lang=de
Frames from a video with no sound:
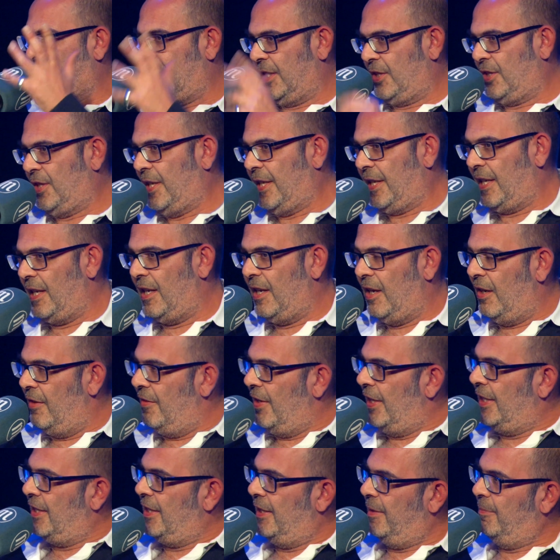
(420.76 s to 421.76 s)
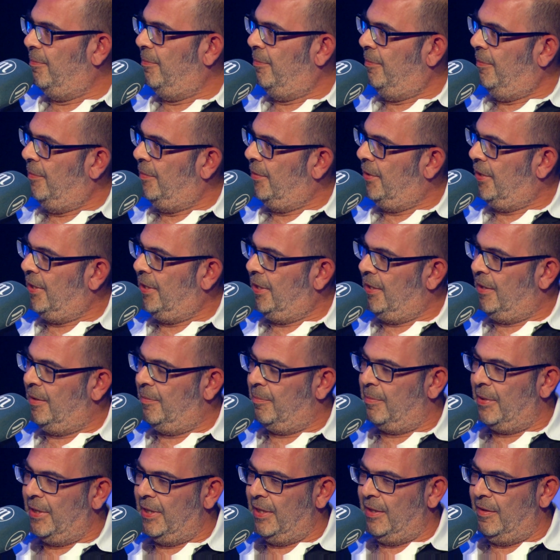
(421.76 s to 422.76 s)
sehr schnell gelangweilt eben äh,
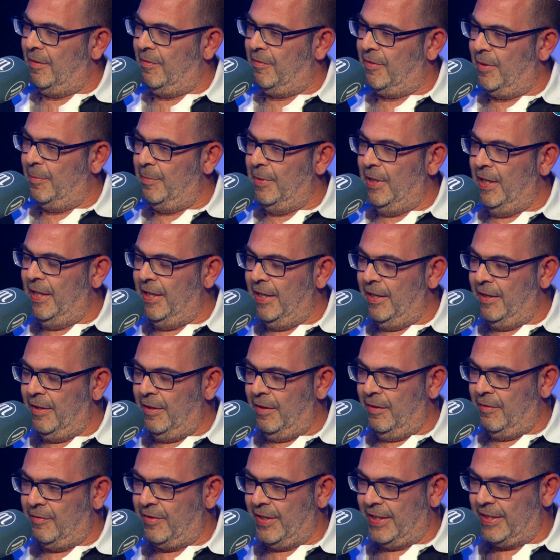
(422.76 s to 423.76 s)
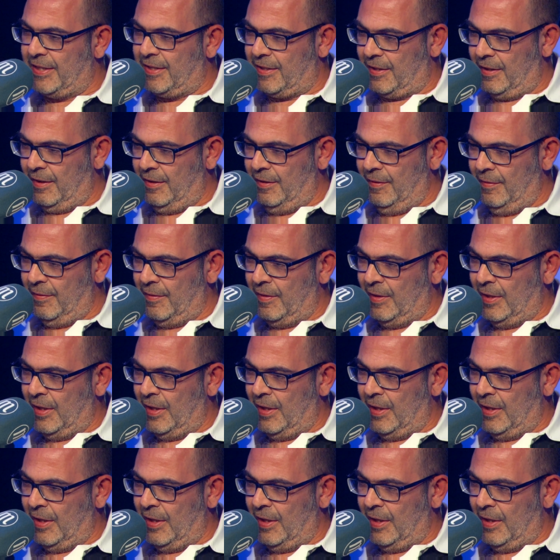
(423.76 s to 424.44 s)
bei Familienfesten